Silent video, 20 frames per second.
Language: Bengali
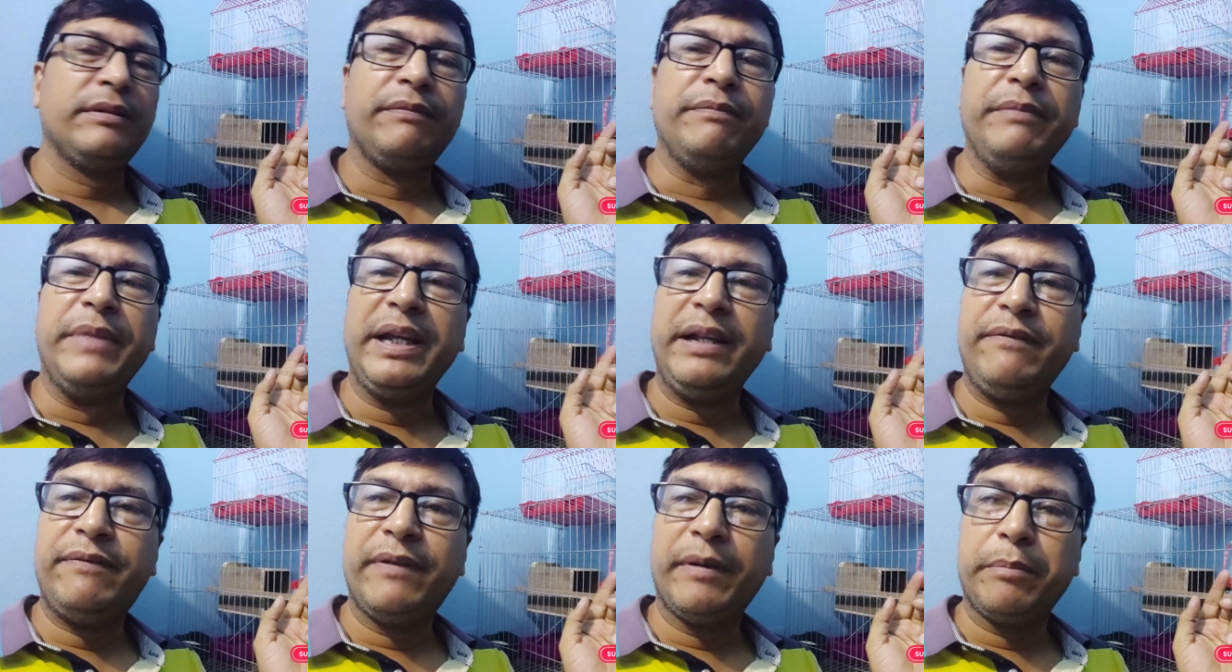
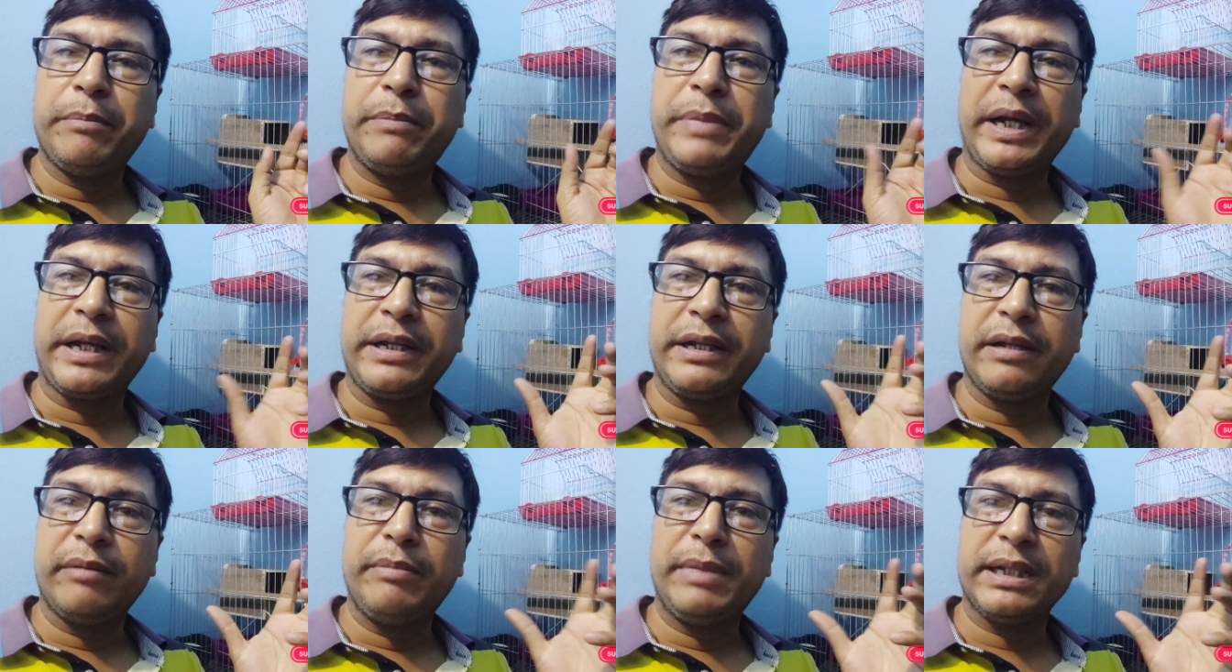মেল
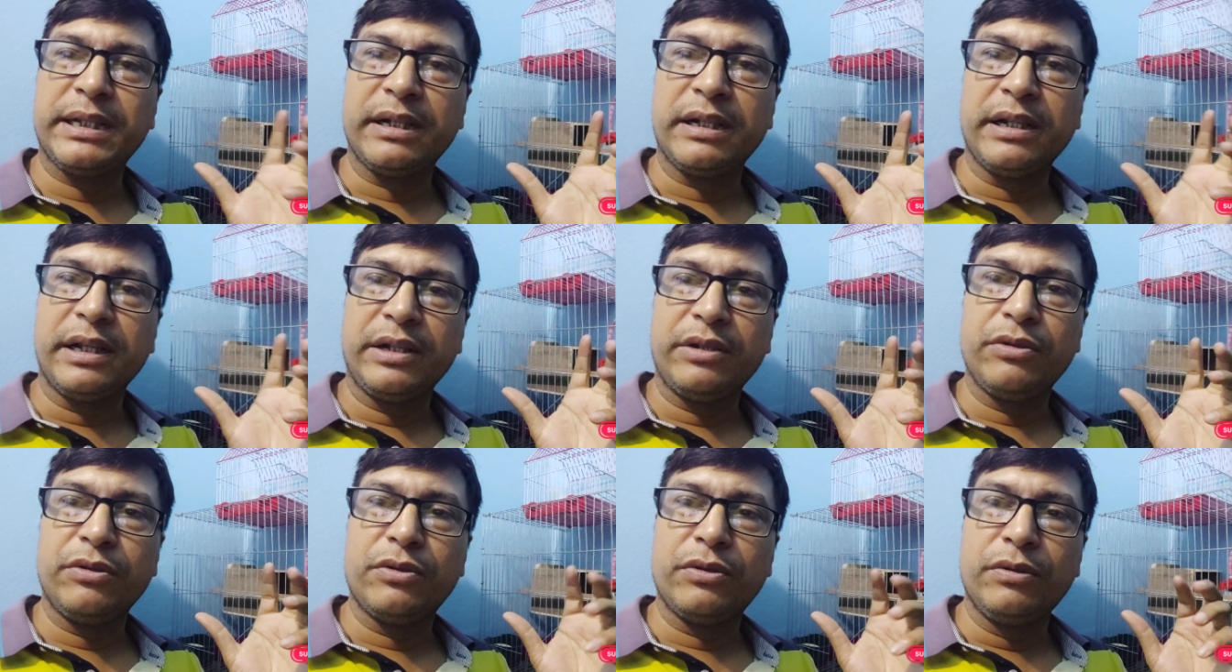পাখিটার মাথাটা
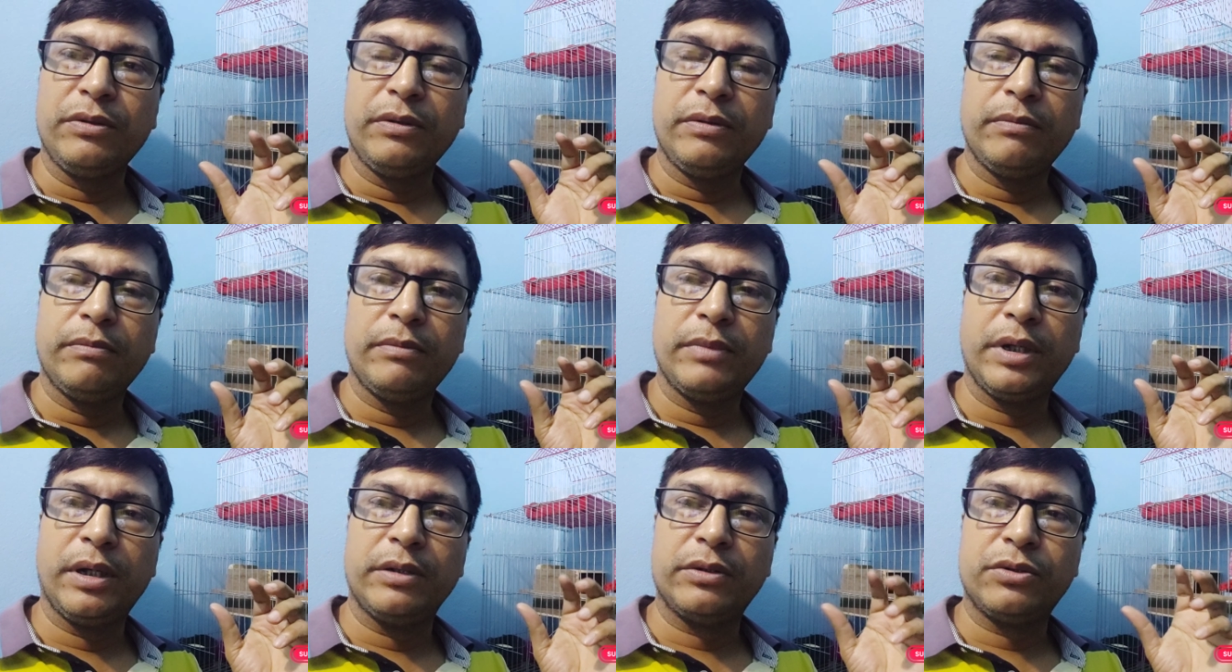একটু
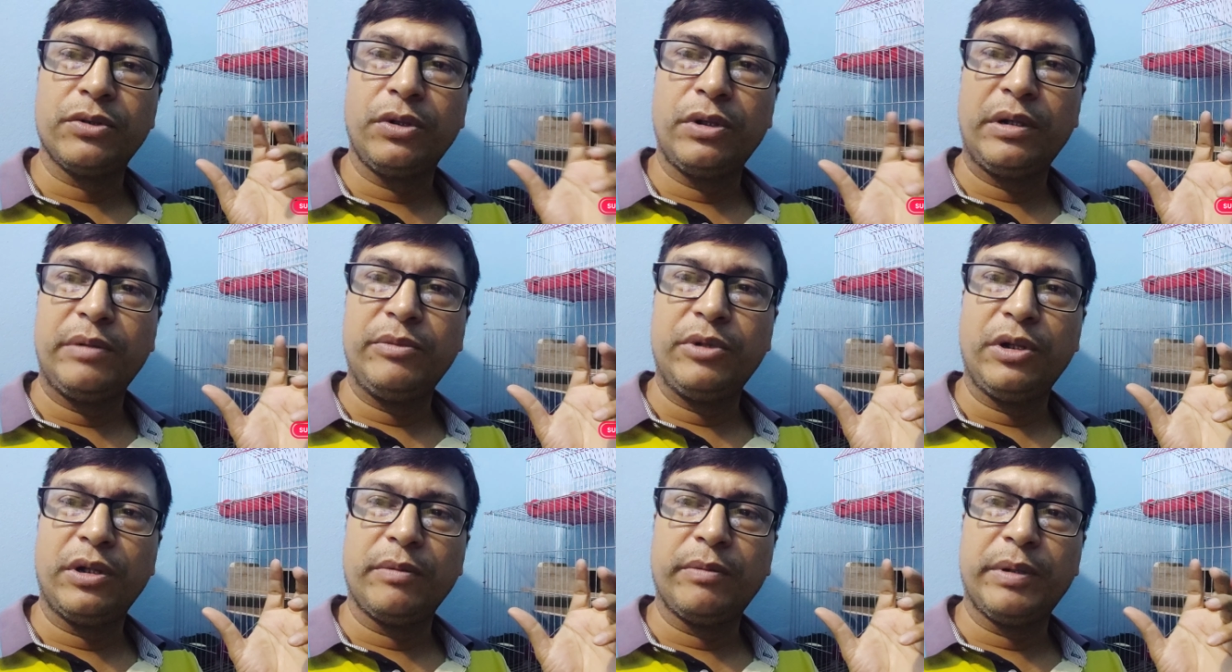
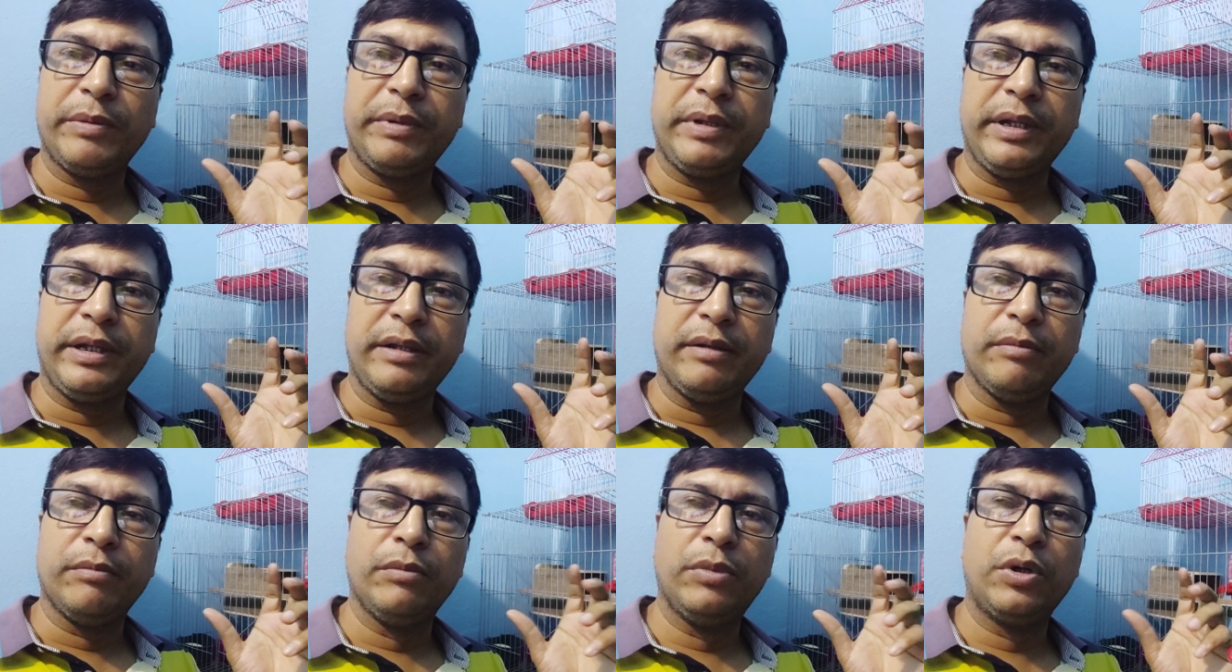তুলনামূলকভাবে
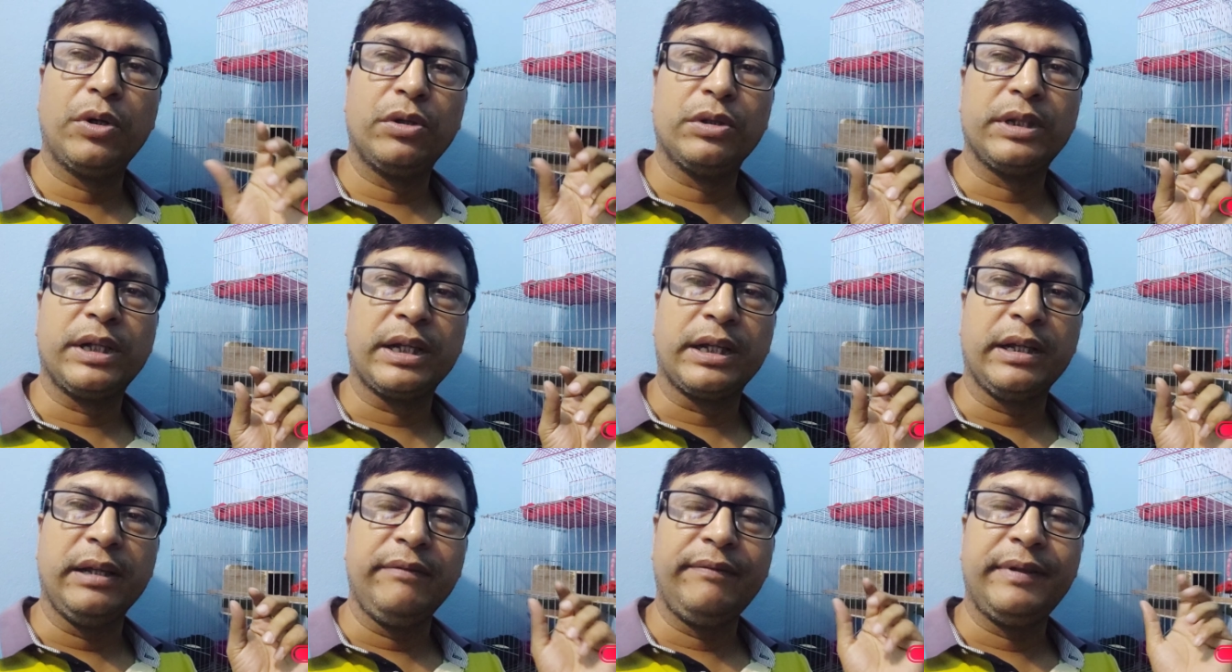বড়
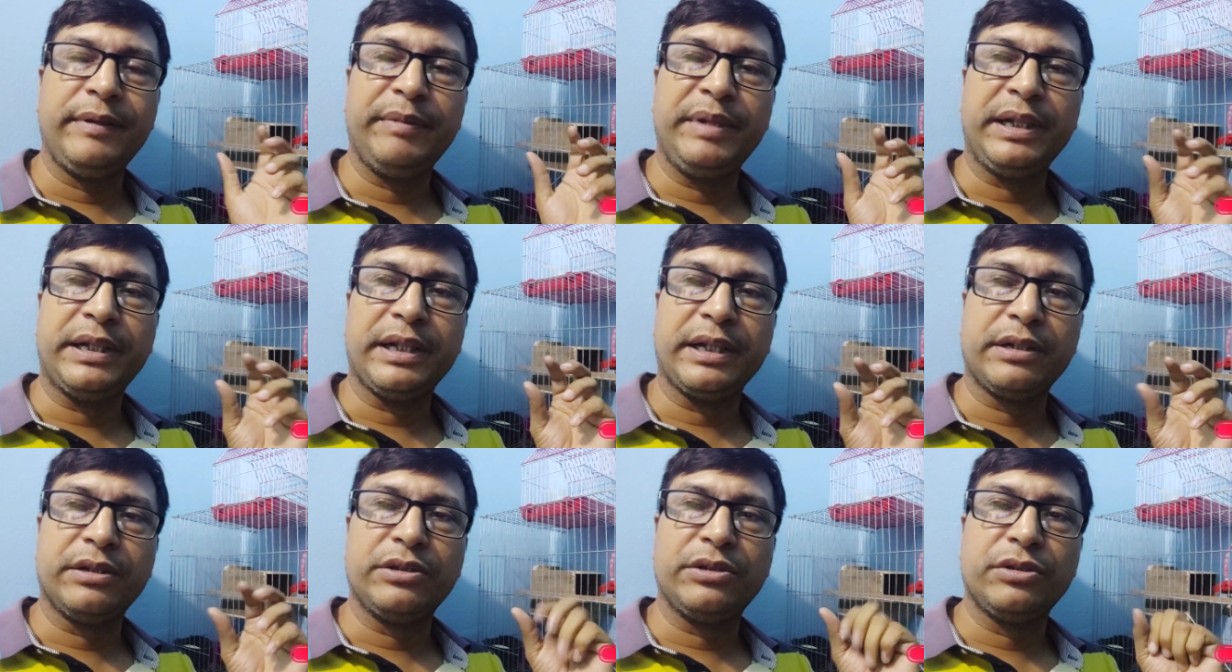থাকে ফিমেলটা
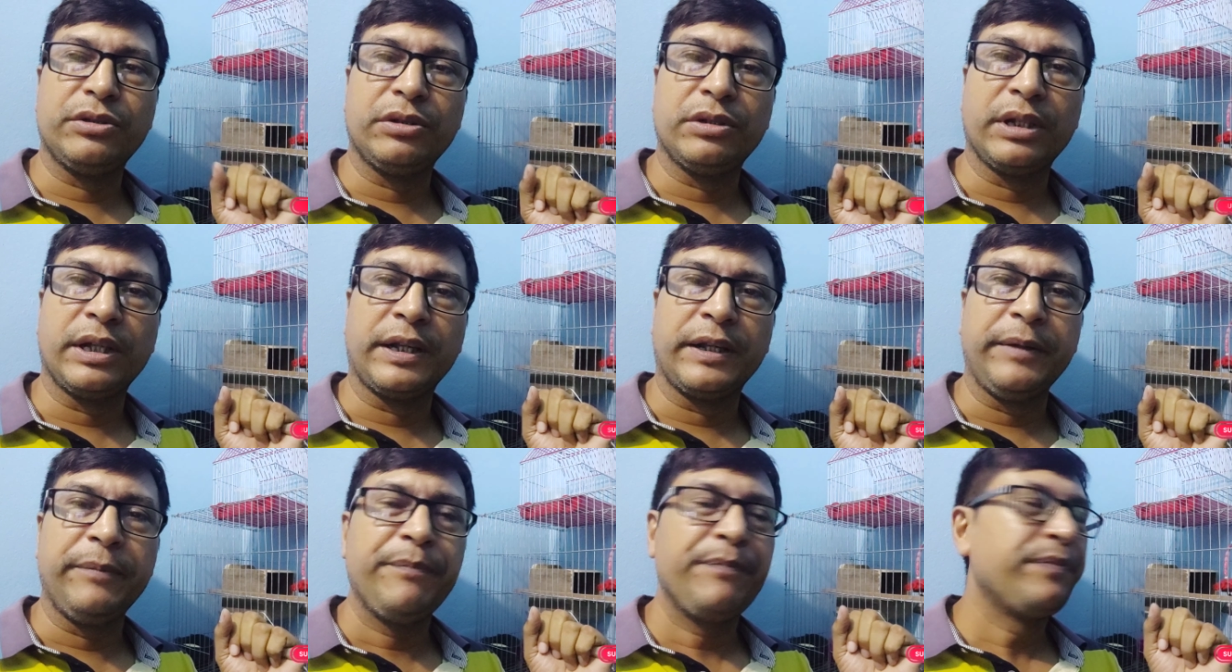একটু ছোট
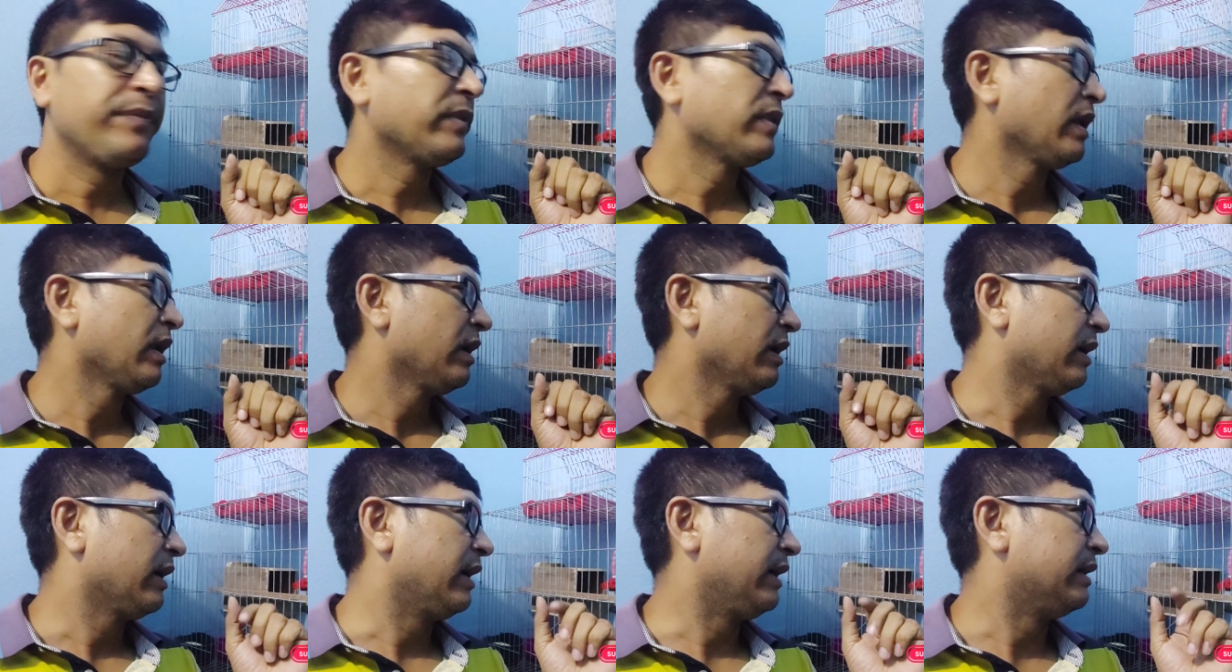থাকে
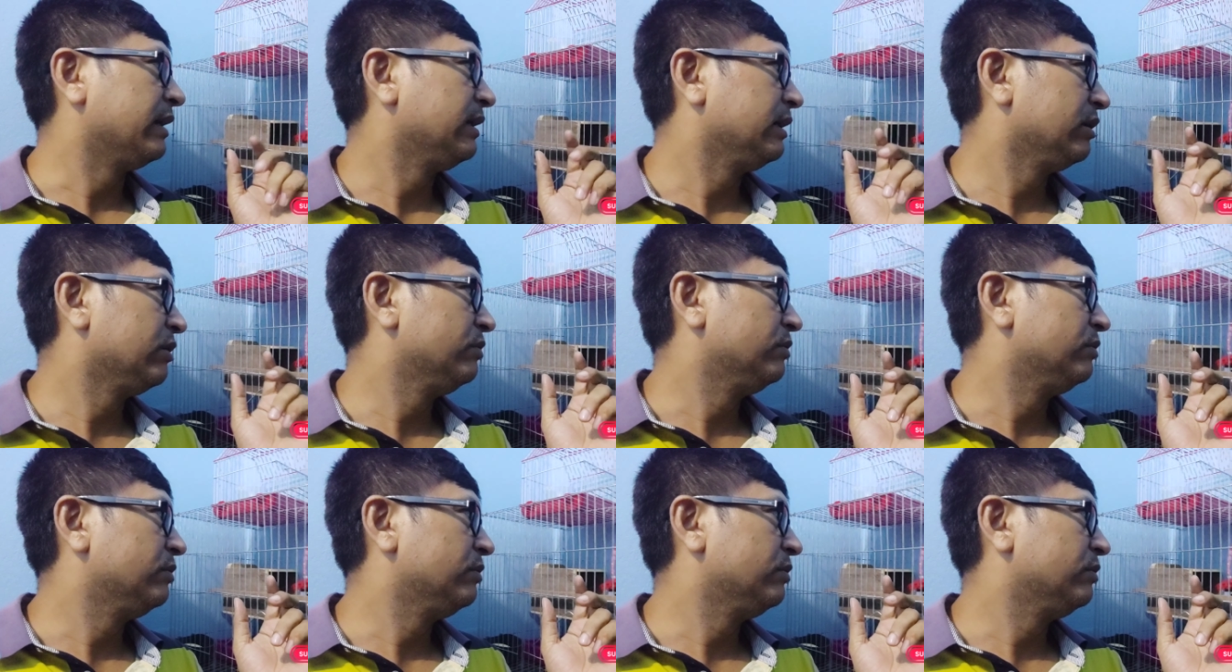এটা দেখেও